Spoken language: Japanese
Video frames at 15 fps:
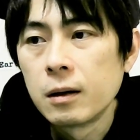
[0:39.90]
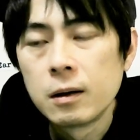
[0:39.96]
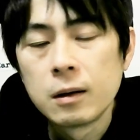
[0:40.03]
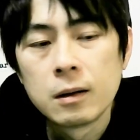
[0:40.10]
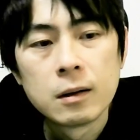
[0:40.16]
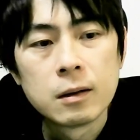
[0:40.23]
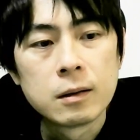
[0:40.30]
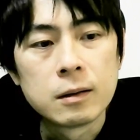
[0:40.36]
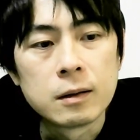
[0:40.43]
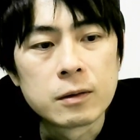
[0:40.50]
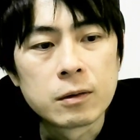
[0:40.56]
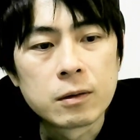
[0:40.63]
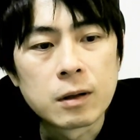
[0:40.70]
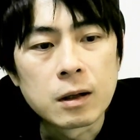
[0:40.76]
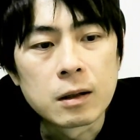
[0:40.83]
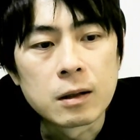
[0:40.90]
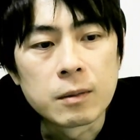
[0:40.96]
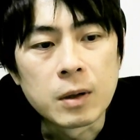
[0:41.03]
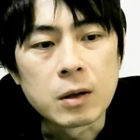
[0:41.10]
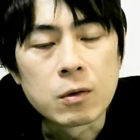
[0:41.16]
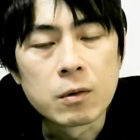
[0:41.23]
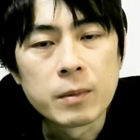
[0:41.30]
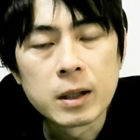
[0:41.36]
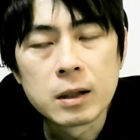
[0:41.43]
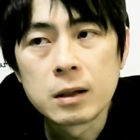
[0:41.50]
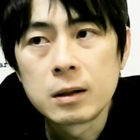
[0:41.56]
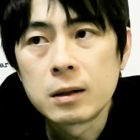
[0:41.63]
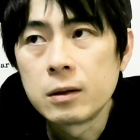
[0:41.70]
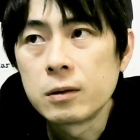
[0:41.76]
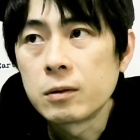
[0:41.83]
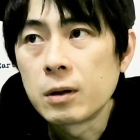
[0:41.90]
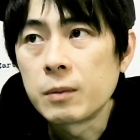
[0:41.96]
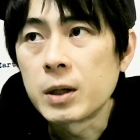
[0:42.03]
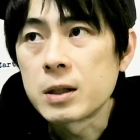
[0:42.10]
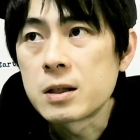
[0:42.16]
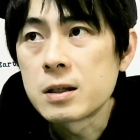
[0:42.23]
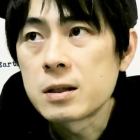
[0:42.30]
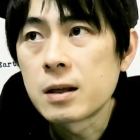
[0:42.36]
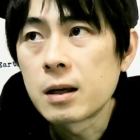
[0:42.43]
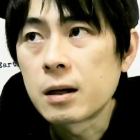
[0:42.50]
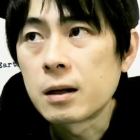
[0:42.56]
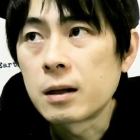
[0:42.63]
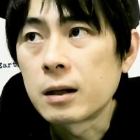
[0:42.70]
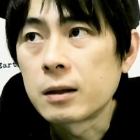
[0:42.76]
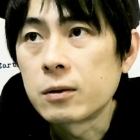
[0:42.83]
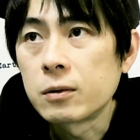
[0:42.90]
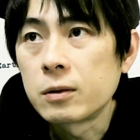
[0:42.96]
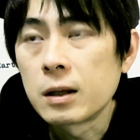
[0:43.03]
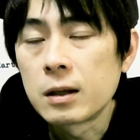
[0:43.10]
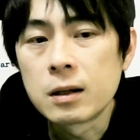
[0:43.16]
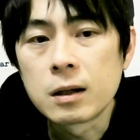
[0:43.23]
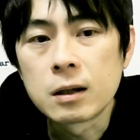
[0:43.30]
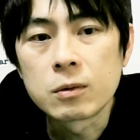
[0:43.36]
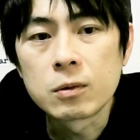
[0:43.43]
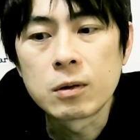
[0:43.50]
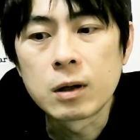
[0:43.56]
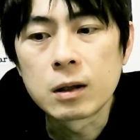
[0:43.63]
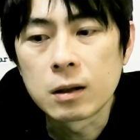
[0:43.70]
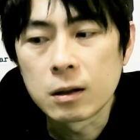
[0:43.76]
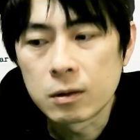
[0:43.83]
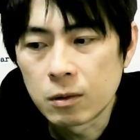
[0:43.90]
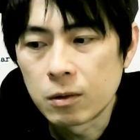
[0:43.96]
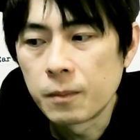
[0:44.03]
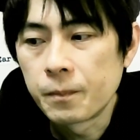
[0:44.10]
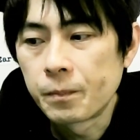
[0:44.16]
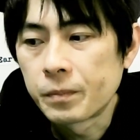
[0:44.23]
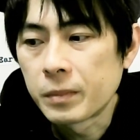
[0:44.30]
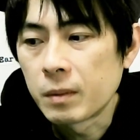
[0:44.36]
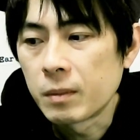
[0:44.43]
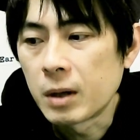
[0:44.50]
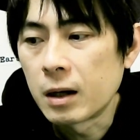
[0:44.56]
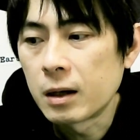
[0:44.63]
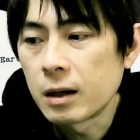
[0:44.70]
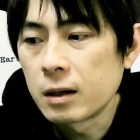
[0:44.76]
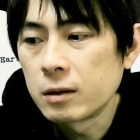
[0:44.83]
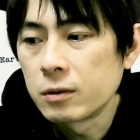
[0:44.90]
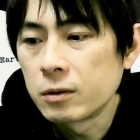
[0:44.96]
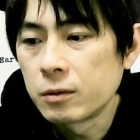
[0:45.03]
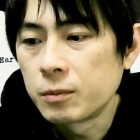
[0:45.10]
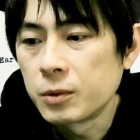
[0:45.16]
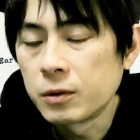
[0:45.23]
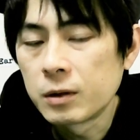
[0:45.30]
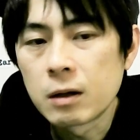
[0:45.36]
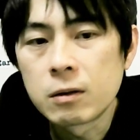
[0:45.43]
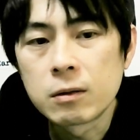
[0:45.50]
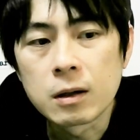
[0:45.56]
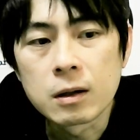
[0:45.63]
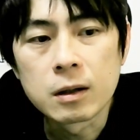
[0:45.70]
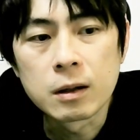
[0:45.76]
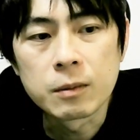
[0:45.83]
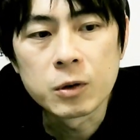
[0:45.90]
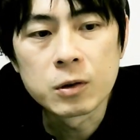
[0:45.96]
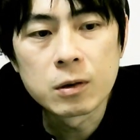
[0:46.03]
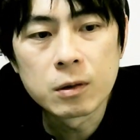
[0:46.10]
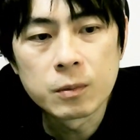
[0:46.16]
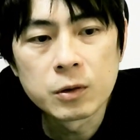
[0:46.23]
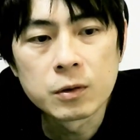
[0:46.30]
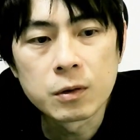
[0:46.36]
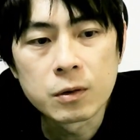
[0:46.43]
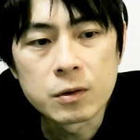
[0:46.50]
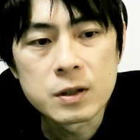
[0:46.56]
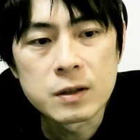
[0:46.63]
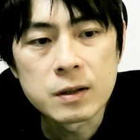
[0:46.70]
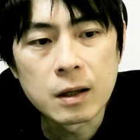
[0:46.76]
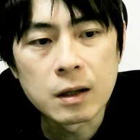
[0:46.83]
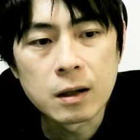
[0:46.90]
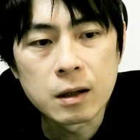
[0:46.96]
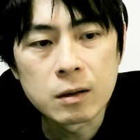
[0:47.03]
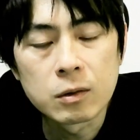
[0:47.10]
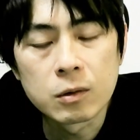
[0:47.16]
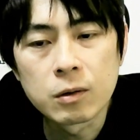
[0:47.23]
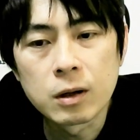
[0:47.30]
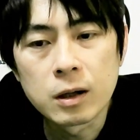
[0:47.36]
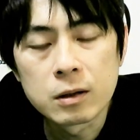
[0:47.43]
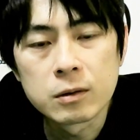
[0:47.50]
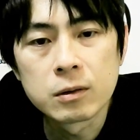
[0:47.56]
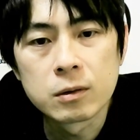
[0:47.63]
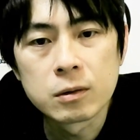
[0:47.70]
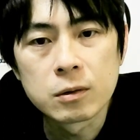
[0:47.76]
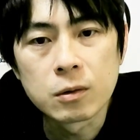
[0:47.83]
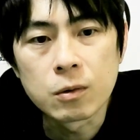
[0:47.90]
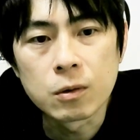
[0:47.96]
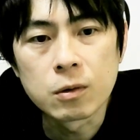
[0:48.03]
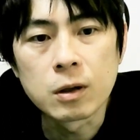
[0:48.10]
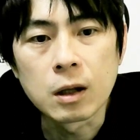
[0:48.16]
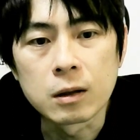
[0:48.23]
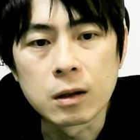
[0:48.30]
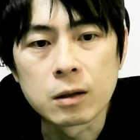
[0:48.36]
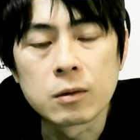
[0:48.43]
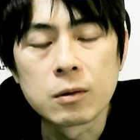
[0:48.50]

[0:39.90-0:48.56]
で、その中でまあコメディっていうのはまあ知性がないとできないことなんだと。まああらゆる分野の中で最もその知性が問われるところなんだと。